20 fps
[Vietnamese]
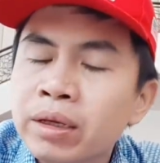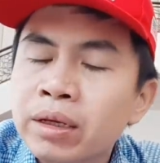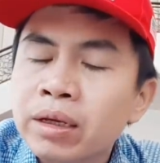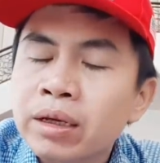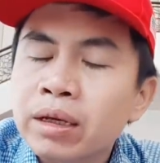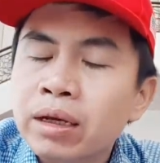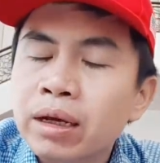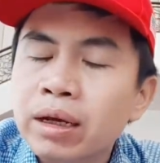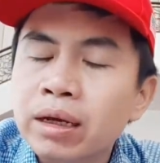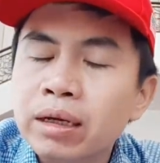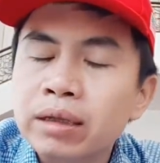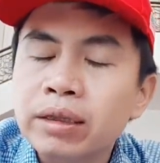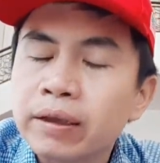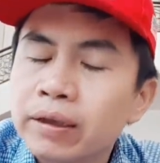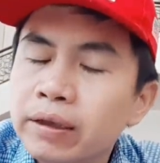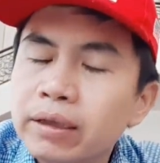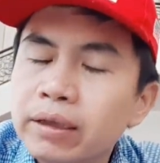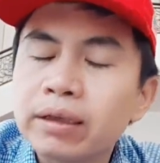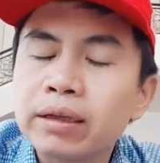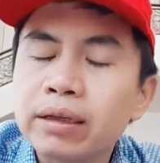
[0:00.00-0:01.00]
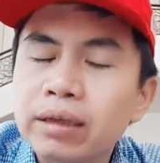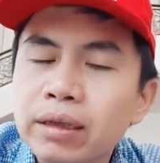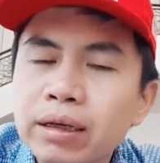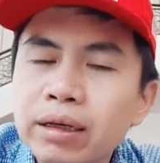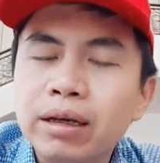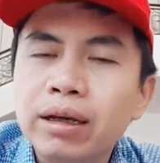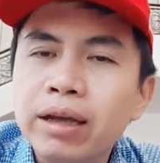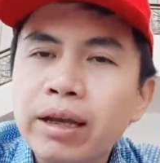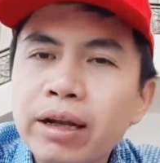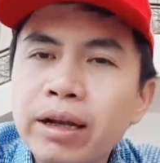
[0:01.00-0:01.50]
ờ, thì
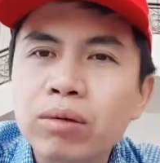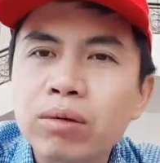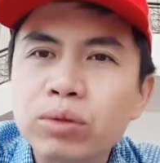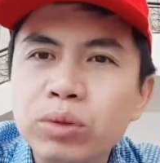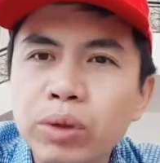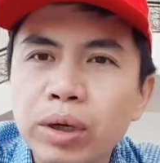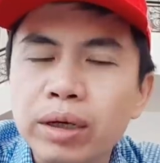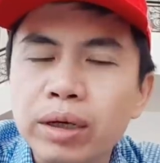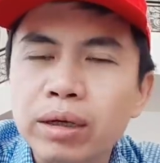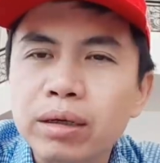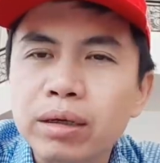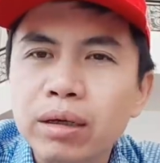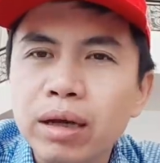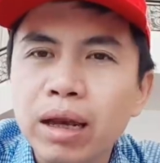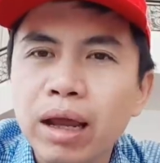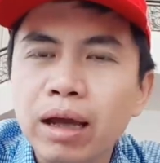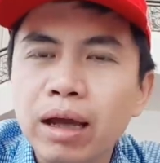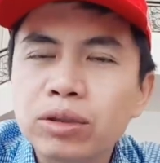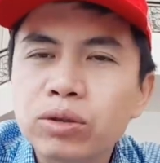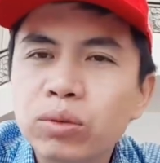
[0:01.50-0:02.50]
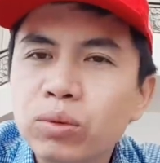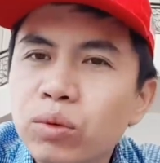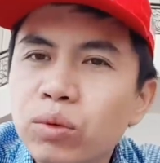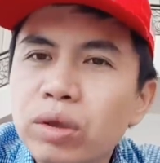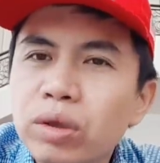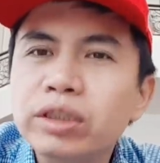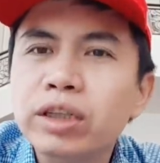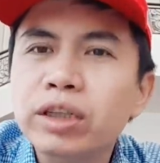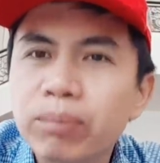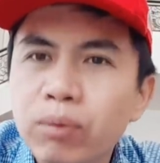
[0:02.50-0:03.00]
cái câu chuyện là Trung
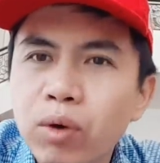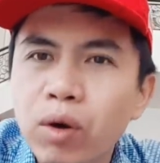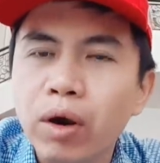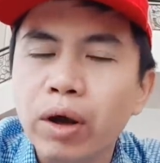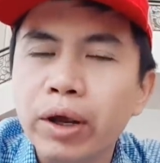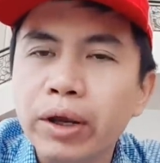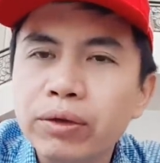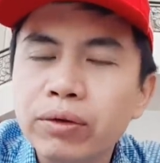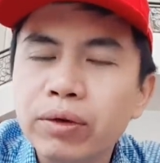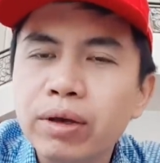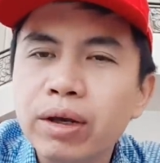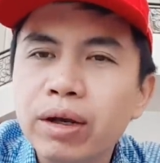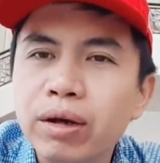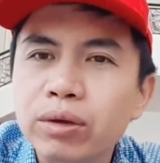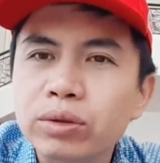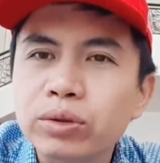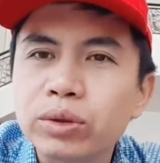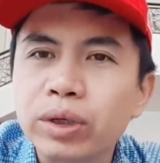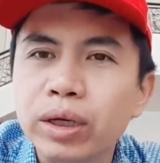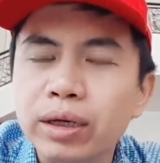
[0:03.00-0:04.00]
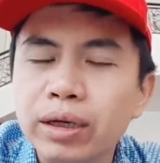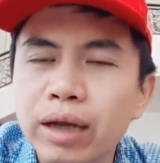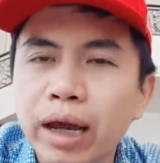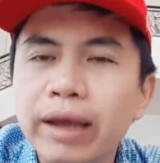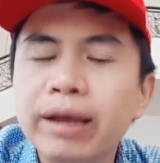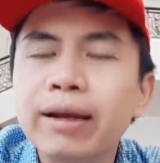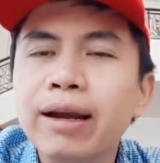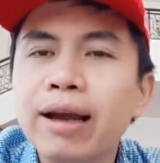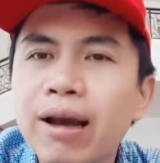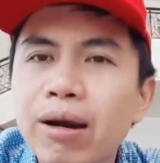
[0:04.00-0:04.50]
Quốc châm ngòi cho cái câu chuyện
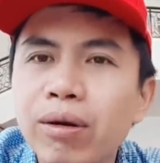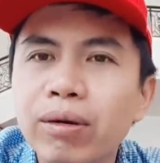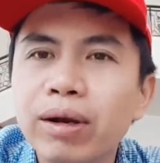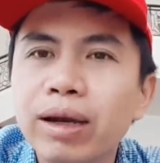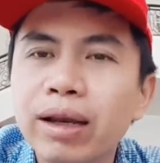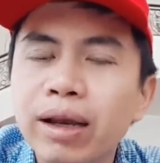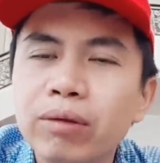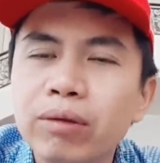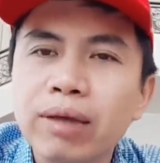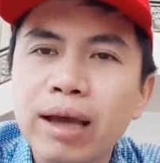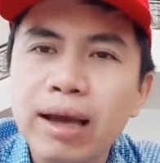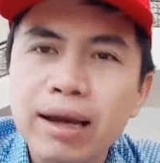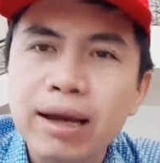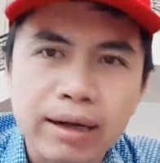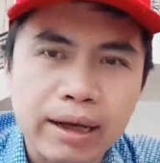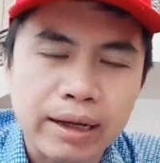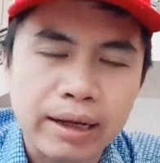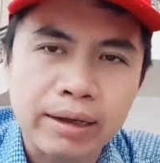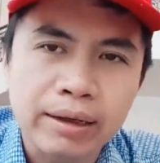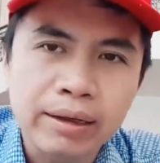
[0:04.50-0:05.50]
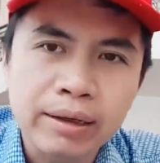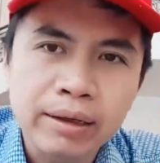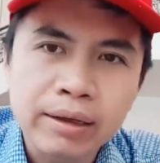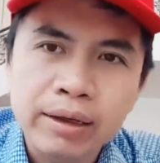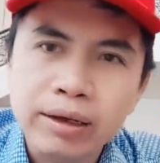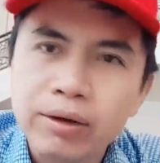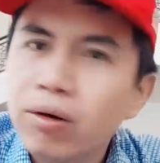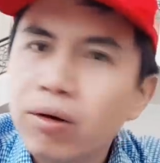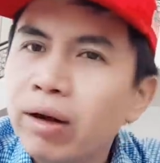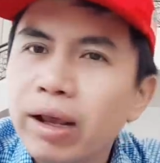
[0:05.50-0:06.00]
đẩy cao cái leo thang này
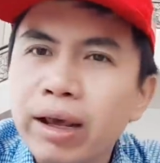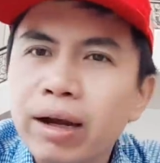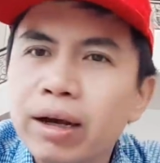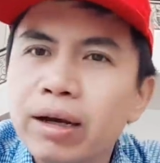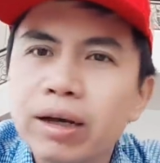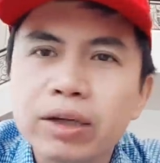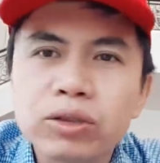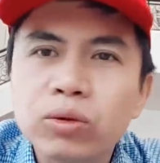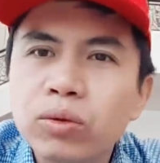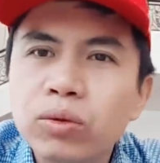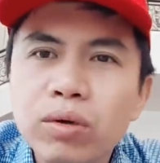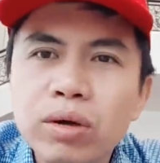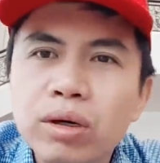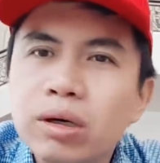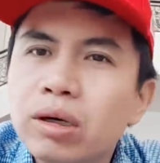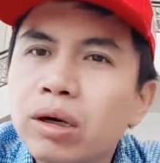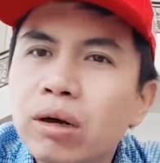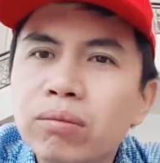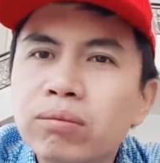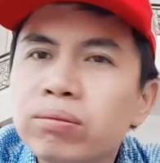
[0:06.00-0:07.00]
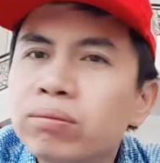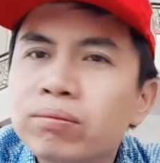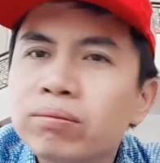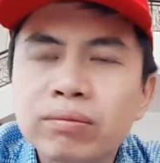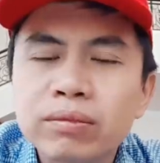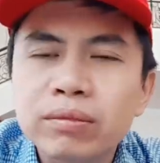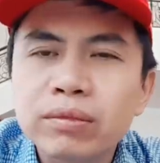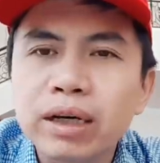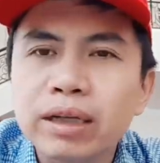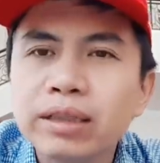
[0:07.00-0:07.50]
thì có lẽ là người Trung Quốc không
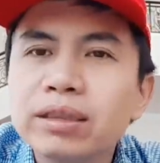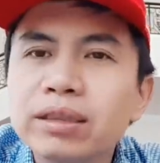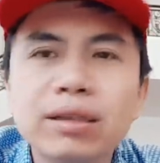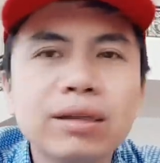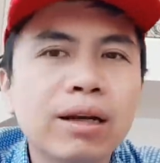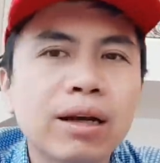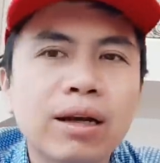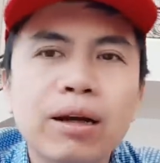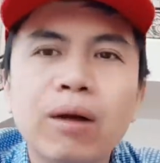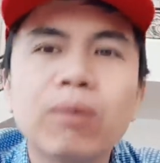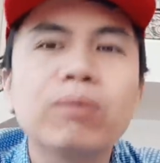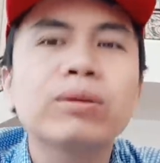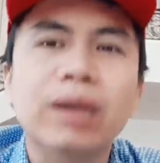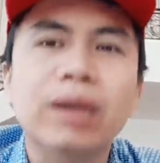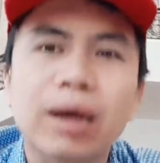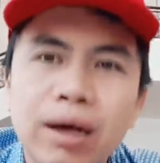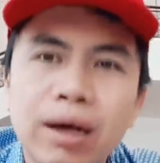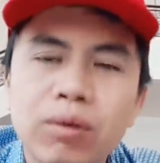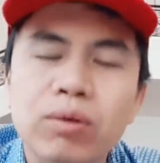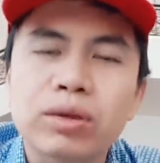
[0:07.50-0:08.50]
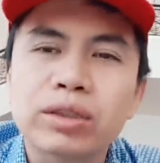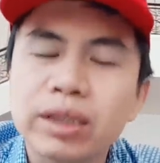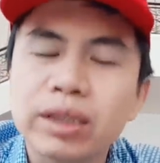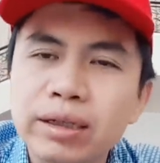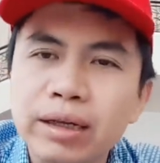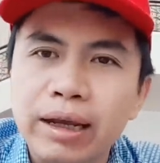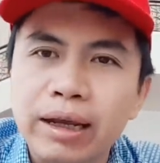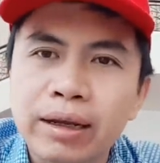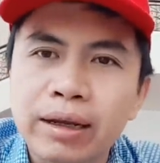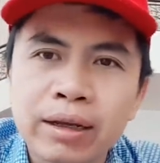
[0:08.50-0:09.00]
gần như là không sợ cuộc
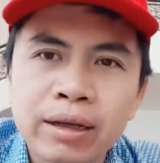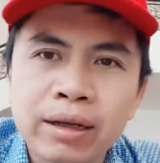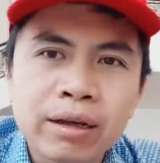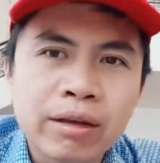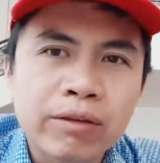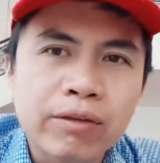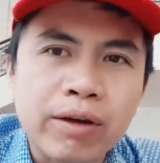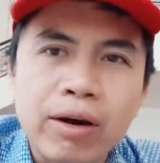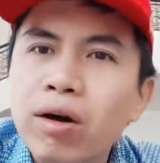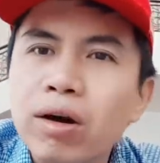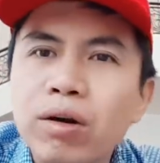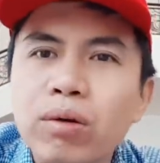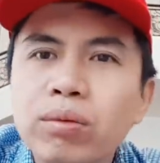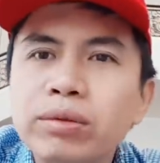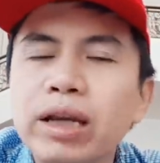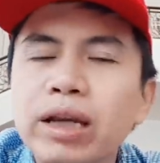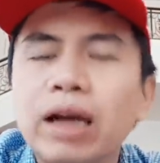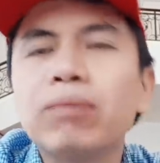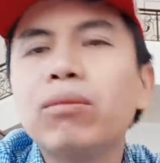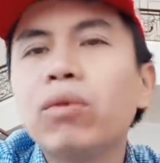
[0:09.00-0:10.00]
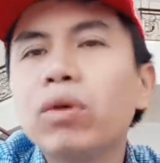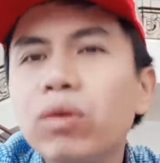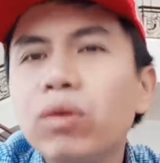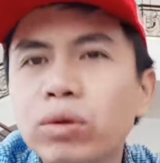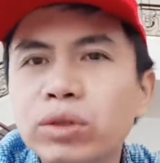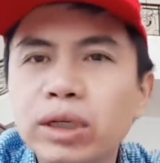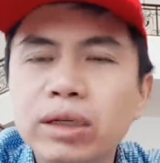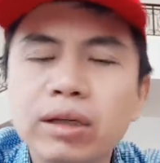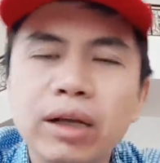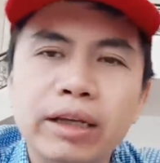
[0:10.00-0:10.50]
chiến này và họ cũng chẳng muốn
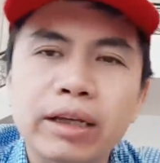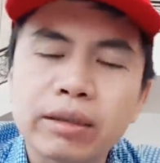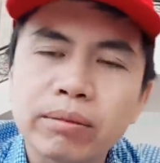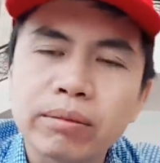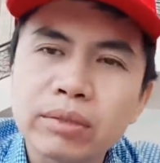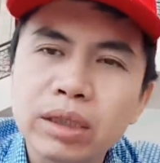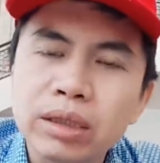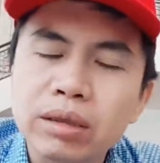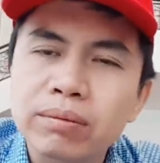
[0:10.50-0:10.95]
cuộc chiến này chấm dứt